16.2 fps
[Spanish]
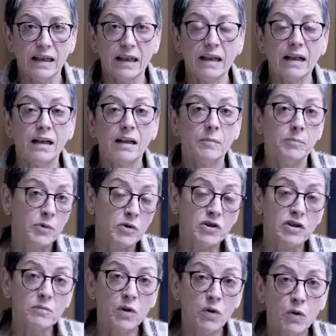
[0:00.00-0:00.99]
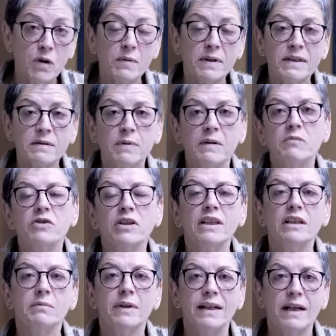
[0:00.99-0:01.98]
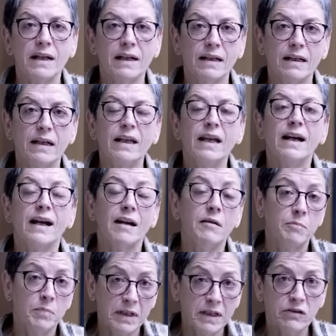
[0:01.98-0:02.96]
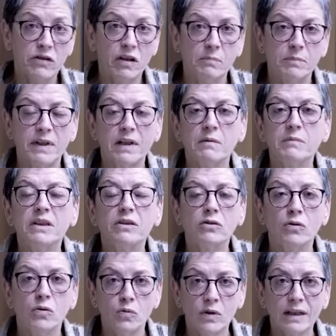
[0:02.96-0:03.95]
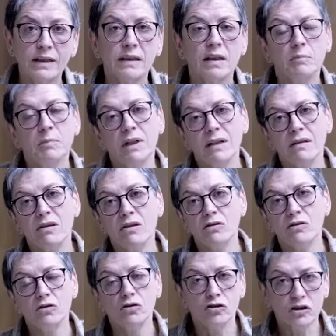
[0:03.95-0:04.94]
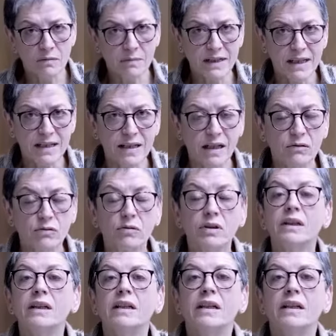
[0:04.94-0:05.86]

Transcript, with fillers: El próximo jueves vamos a llevar al Pleno del Parlamento una interpelación con temas de salud.